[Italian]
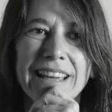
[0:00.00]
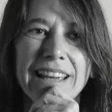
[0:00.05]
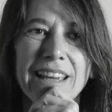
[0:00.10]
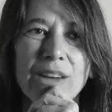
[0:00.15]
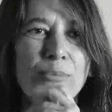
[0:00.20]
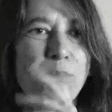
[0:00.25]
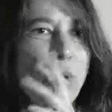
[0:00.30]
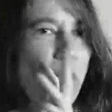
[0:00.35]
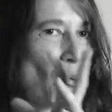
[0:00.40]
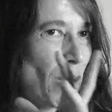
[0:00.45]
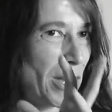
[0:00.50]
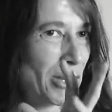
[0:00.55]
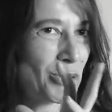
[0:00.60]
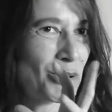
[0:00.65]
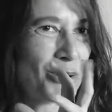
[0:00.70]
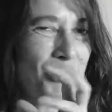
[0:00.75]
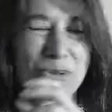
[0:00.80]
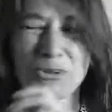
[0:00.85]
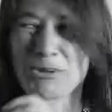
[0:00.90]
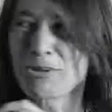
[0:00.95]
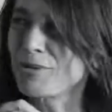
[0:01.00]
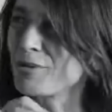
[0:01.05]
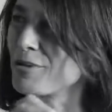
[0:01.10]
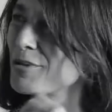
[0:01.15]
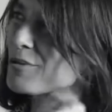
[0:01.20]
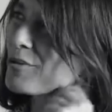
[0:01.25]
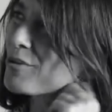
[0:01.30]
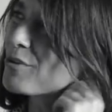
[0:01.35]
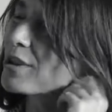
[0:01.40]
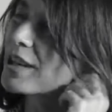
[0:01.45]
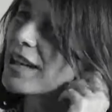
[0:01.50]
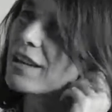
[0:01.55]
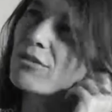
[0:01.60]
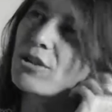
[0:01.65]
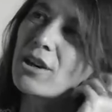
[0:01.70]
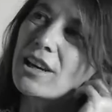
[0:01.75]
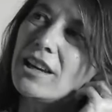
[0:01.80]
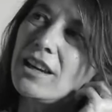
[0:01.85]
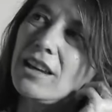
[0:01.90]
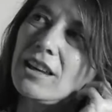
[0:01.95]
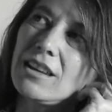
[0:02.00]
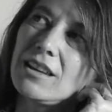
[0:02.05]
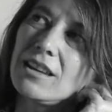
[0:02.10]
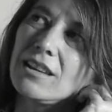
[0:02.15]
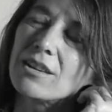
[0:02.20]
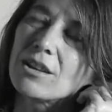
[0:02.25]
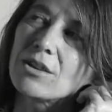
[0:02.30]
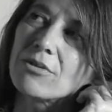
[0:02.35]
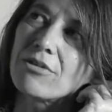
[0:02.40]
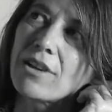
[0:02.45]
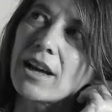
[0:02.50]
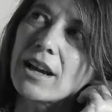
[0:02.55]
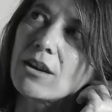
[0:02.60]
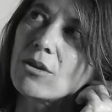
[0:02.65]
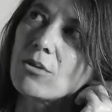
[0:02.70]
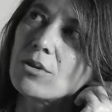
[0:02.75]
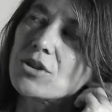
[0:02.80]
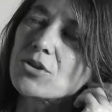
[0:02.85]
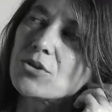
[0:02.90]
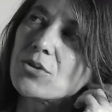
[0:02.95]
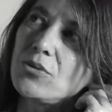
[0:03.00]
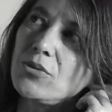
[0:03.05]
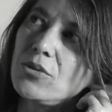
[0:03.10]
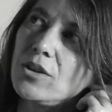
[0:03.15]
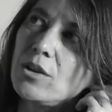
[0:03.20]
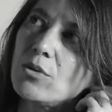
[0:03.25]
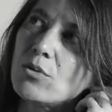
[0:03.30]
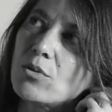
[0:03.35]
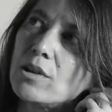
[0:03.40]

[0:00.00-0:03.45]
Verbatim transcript: È un po' questo che vorrei fare in questo film,